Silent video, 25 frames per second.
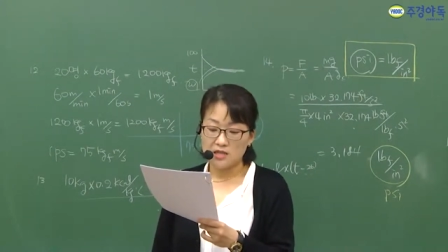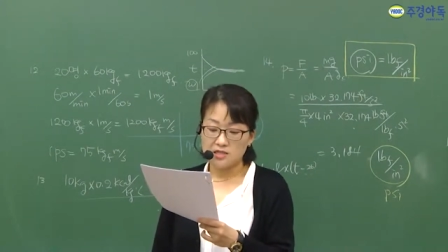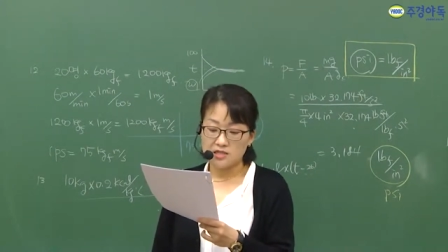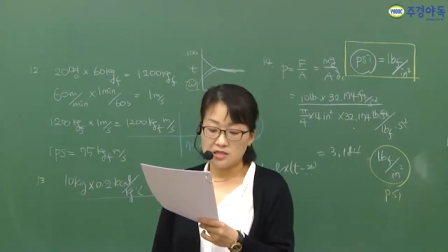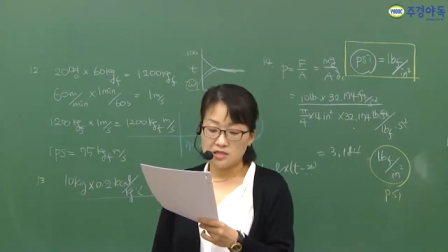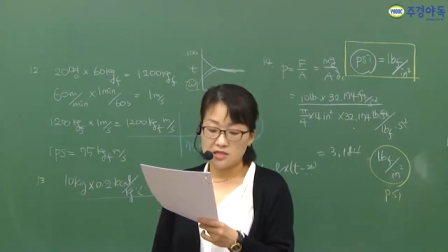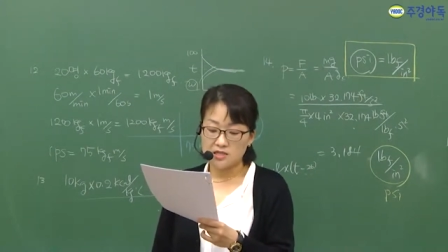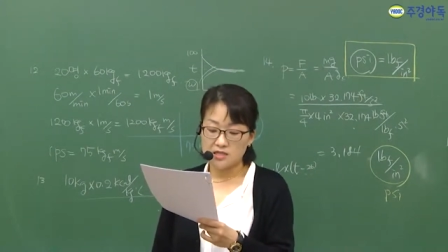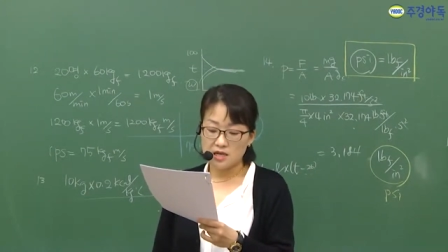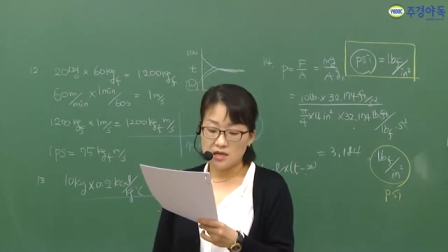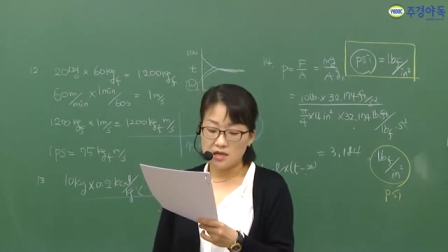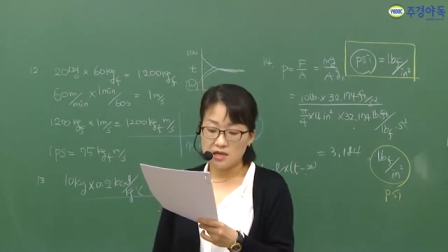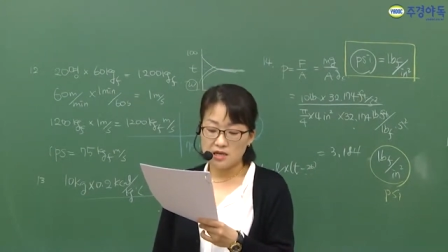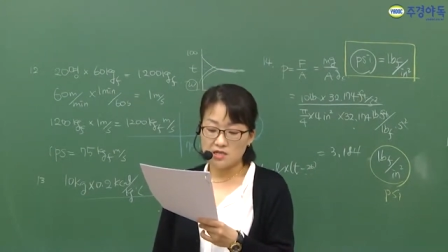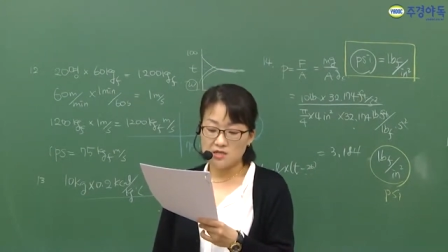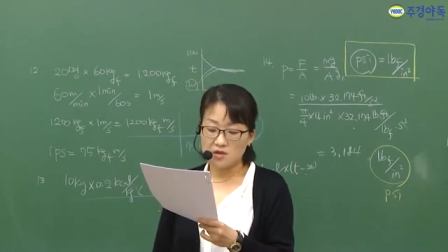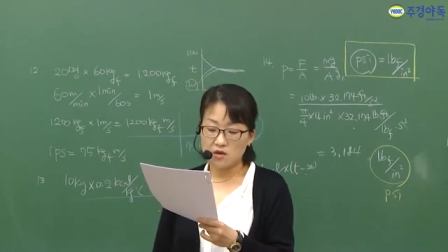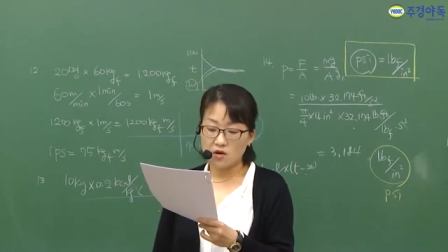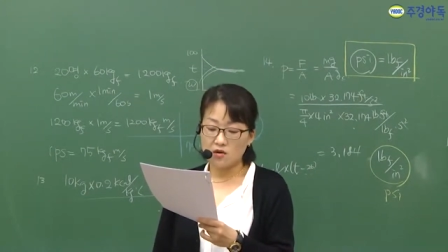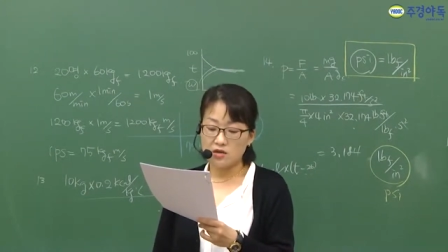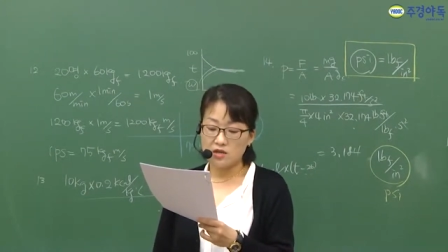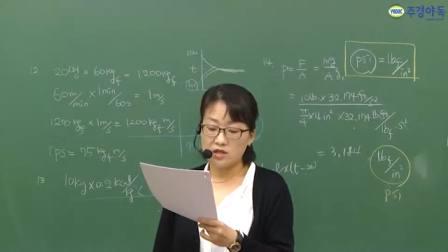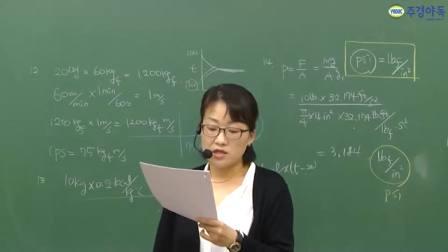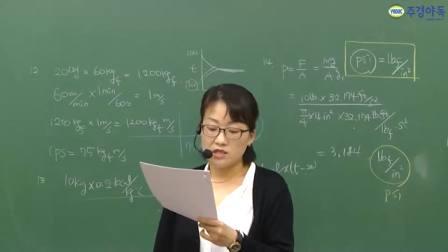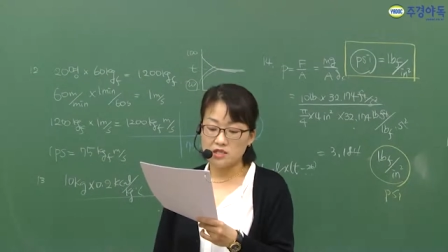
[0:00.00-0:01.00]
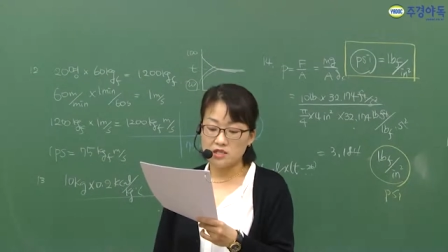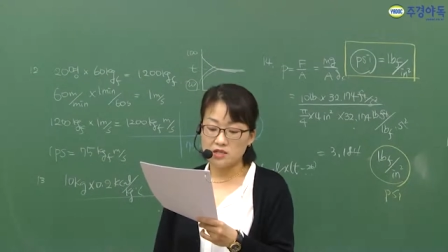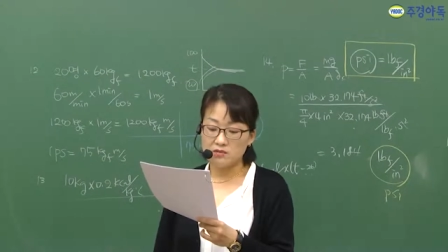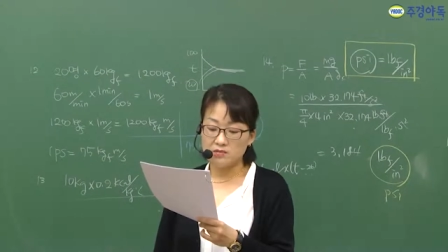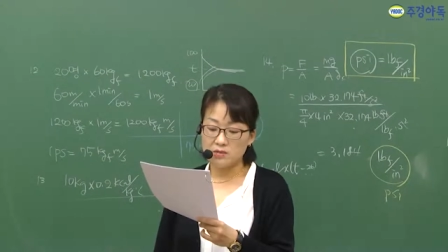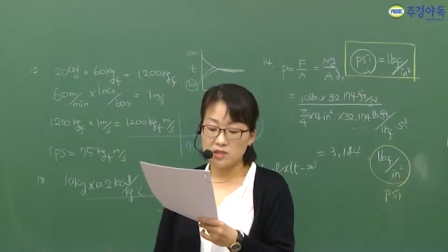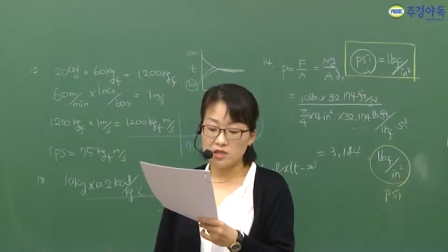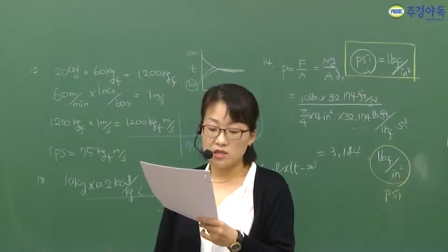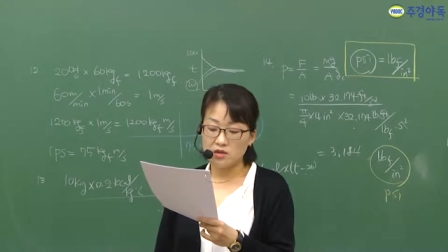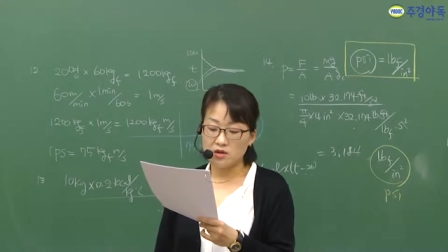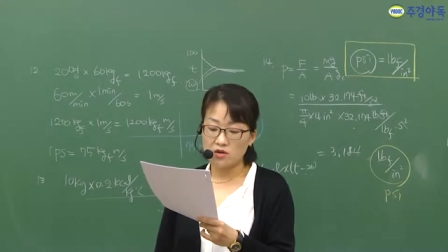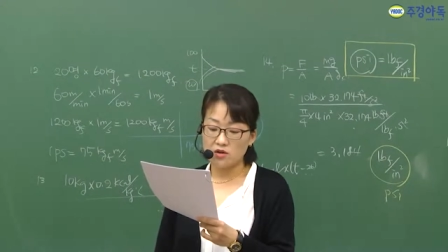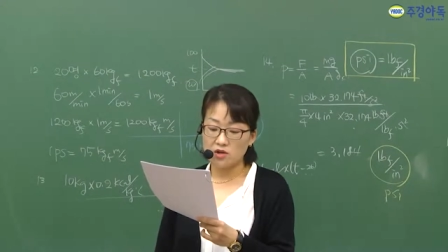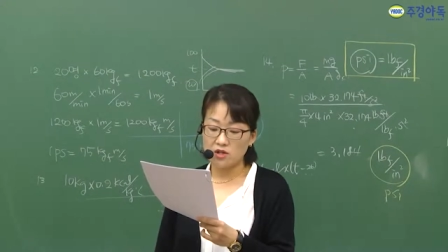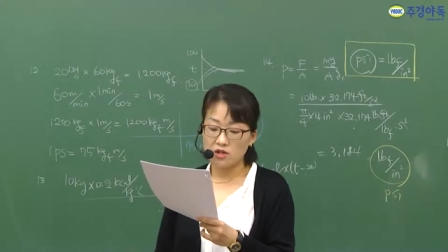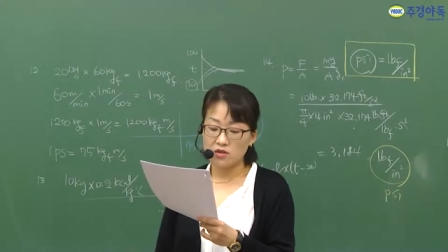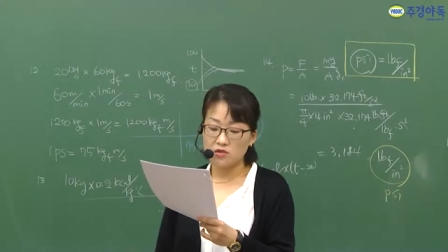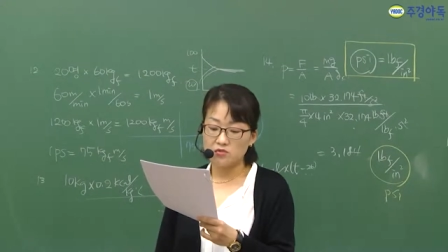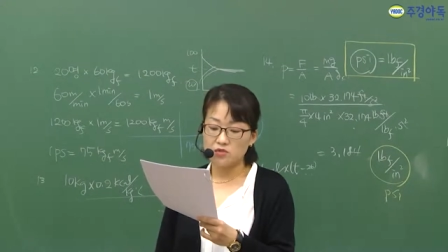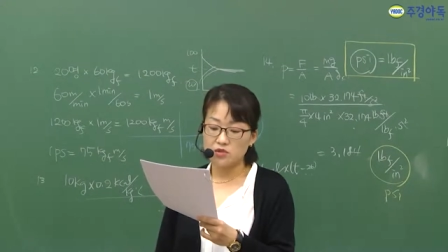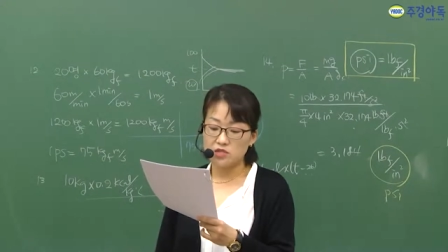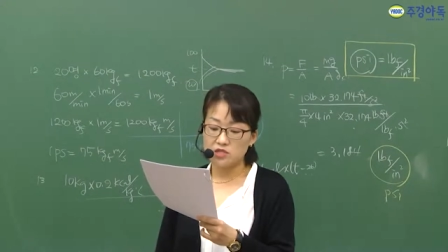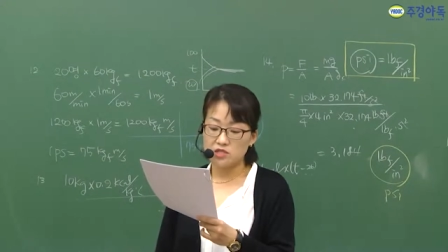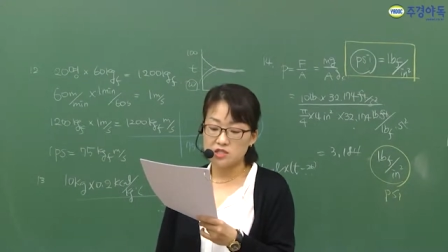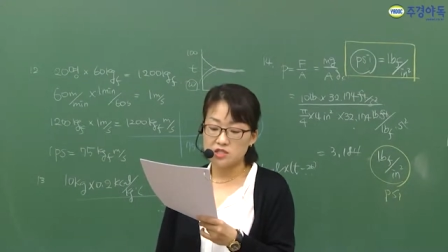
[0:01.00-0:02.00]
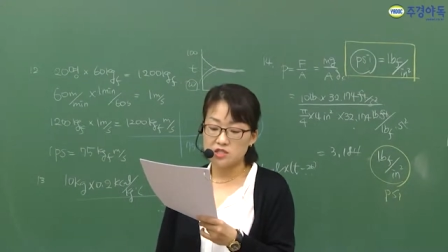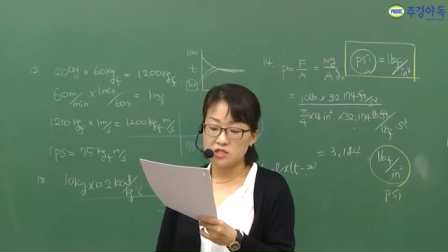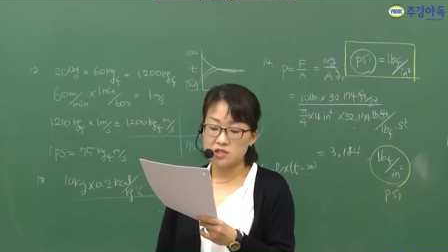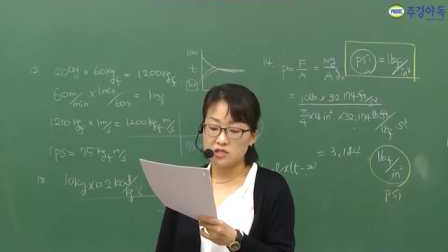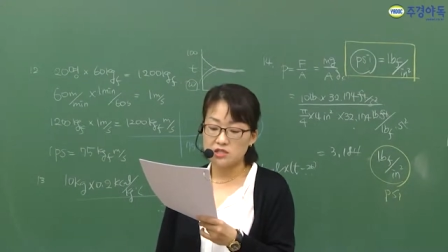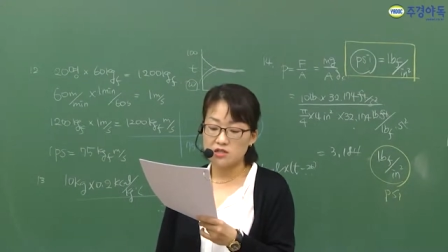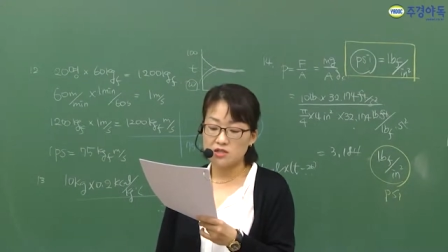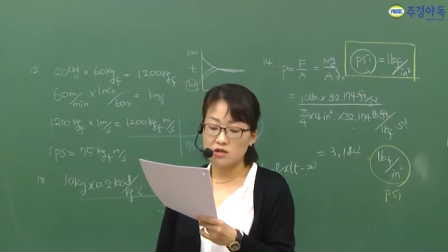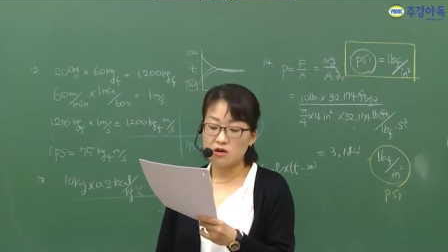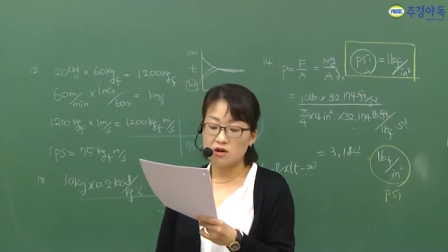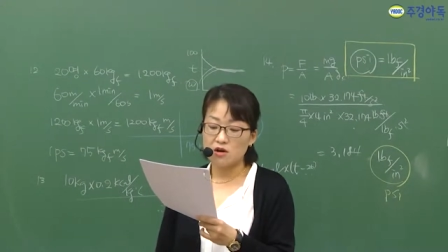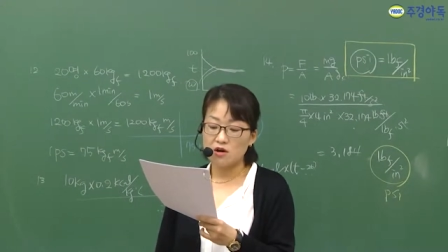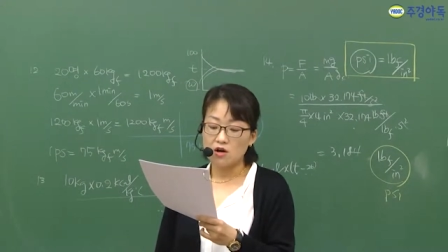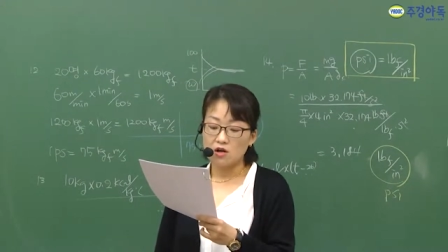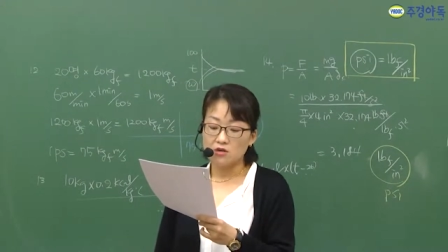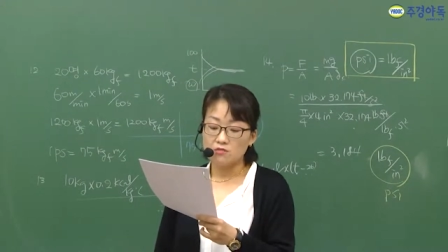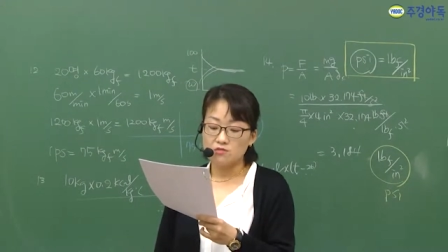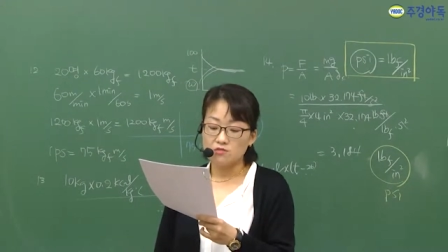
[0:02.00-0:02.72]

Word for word: 지상에서 20m인 위치에서